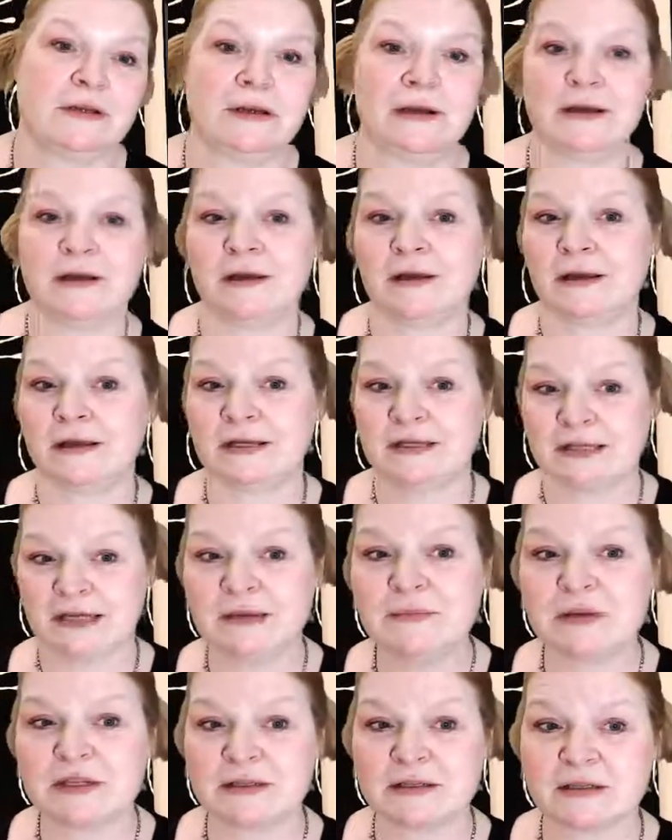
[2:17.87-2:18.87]
äh,
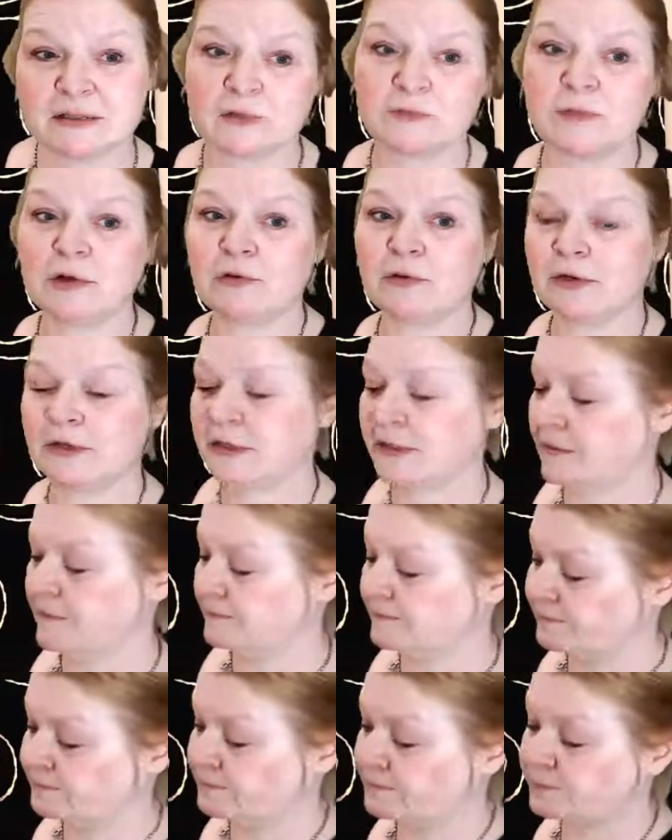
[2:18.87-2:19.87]
Themen zu
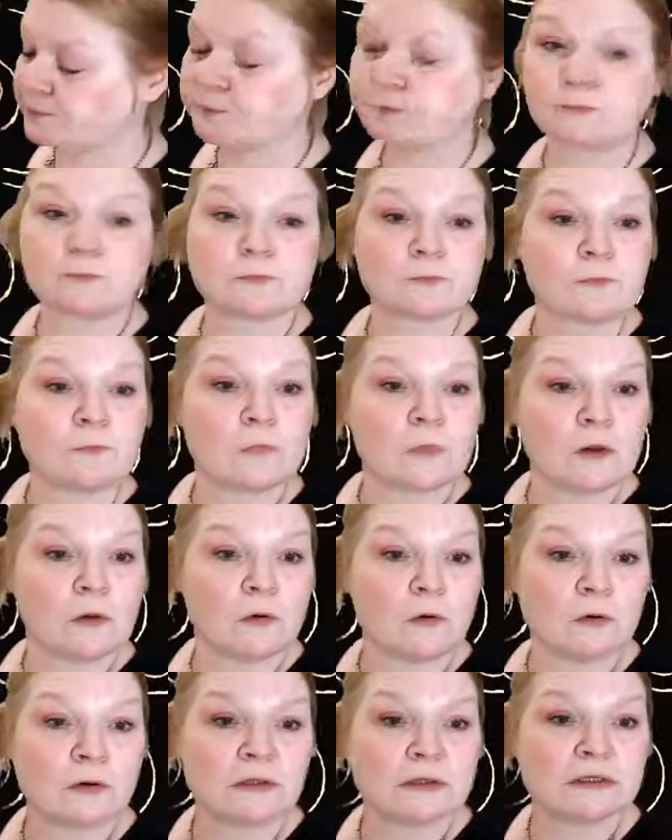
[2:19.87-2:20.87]
beleuchten.
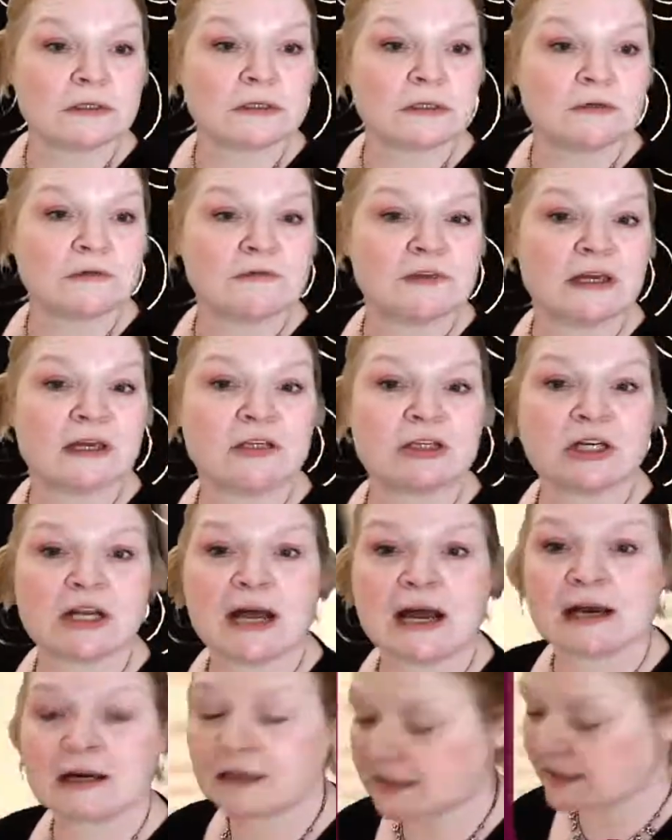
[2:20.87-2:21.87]
Und wir
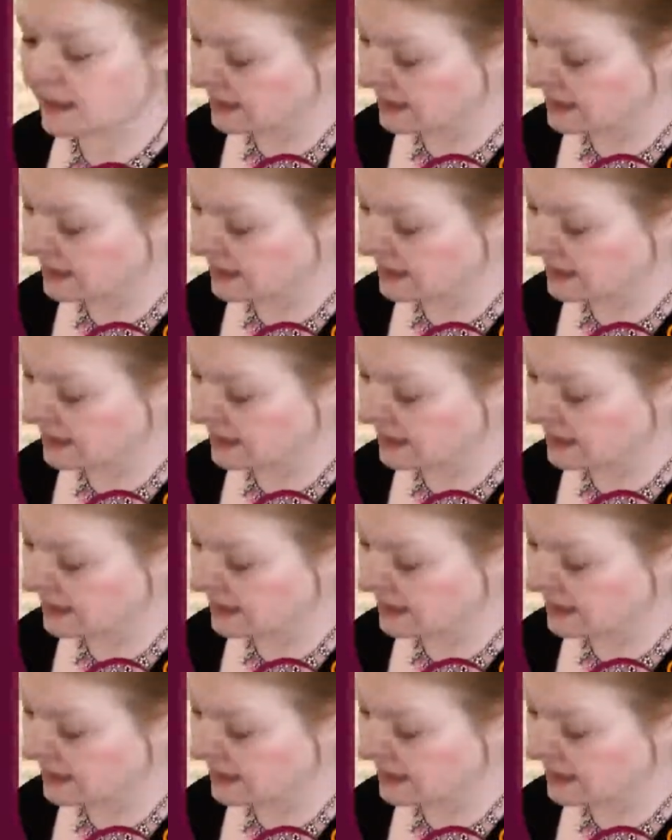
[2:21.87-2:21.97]
schlagen das